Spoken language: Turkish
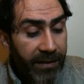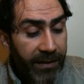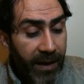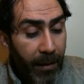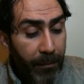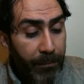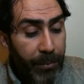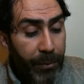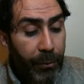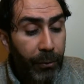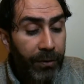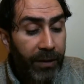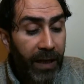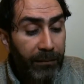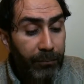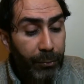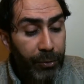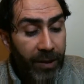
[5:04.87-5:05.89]
ve Rabbi
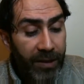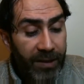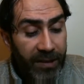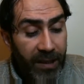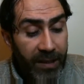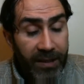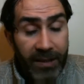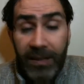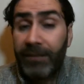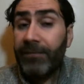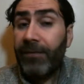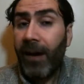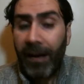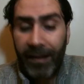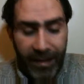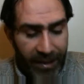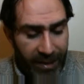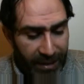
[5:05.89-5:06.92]
olan mutasarrıfı
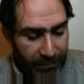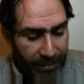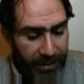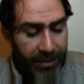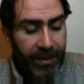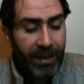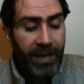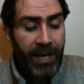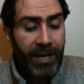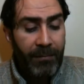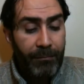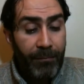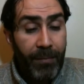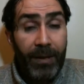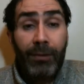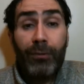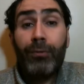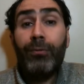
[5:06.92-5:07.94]
hakimin
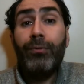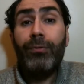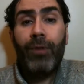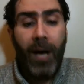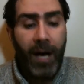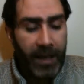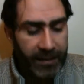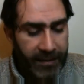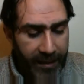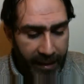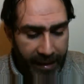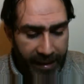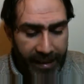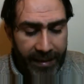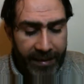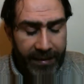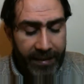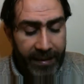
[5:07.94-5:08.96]
mezkur
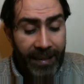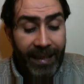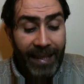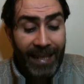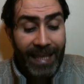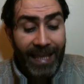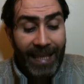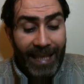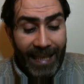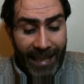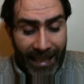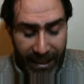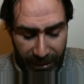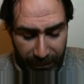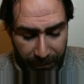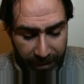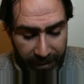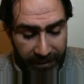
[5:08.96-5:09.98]
adaleti,
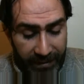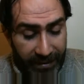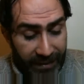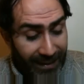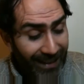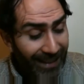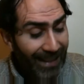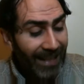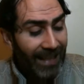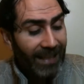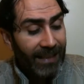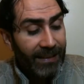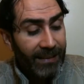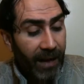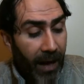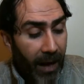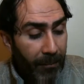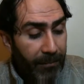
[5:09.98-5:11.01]
hikmeti,
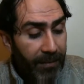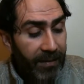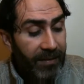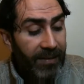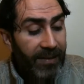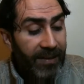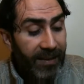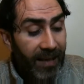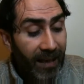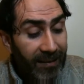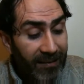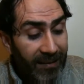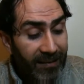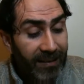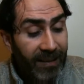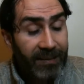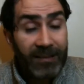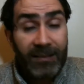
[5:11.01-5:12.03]
rahmeti,
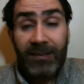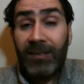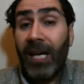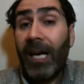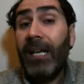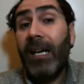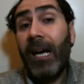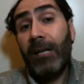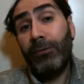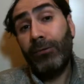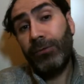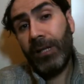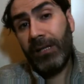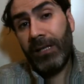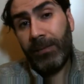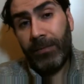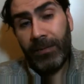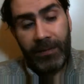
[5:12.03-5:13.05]
saltanatı takarrur
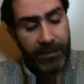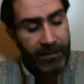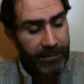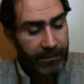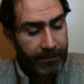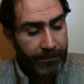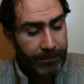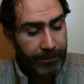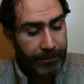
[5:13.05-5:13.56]
edebilsin.